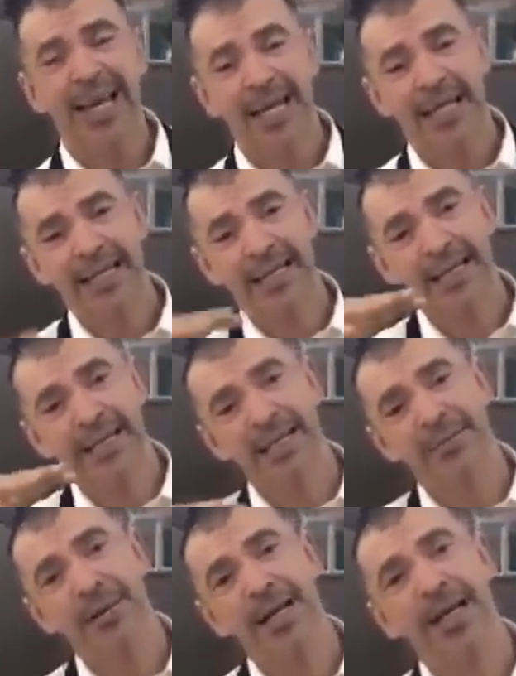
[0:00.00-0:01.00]
y se te
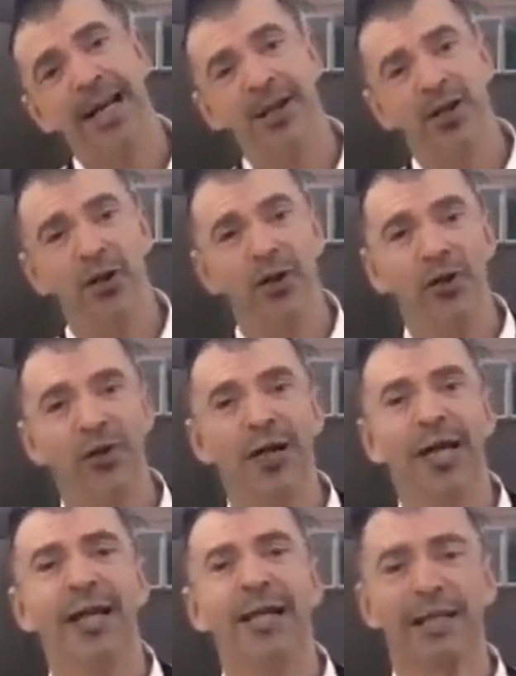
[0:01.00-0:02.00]
despliega todo lo
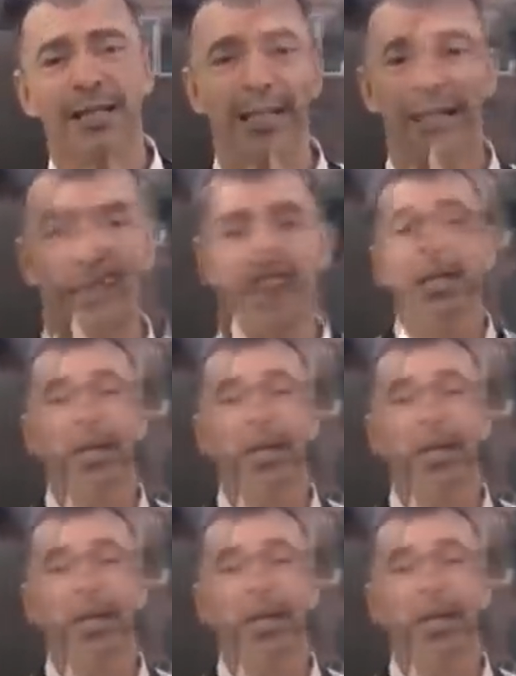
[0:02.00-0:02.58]
que es la receta.